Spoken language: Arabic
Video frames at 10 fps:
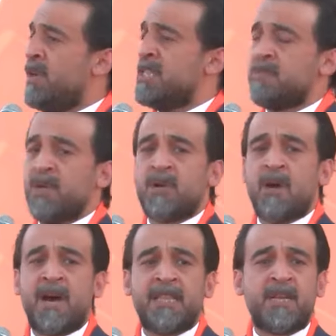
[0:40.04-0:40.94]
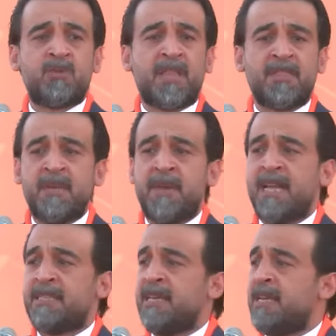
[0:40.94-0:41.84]
وحزبي وكوادري
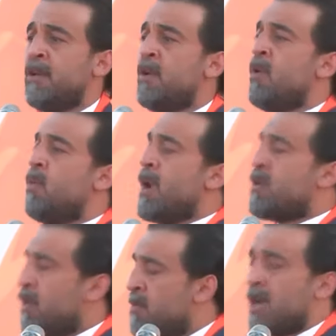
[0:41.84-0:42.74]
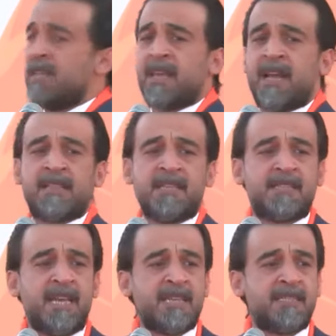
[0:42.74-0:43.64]
وتنظيماتي وكل مقدراتنا
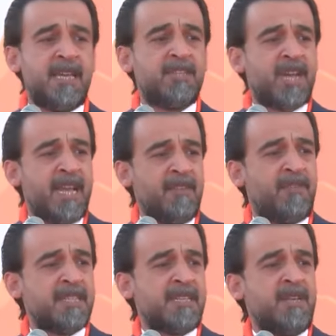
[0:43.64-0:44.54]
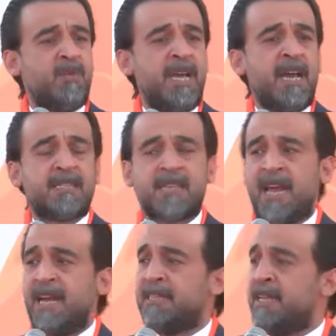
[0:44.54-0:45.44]
السياسية جايين فازعين ويا أهل
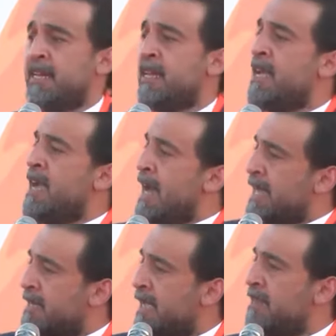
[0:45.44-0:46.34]
صلاح الدين حتى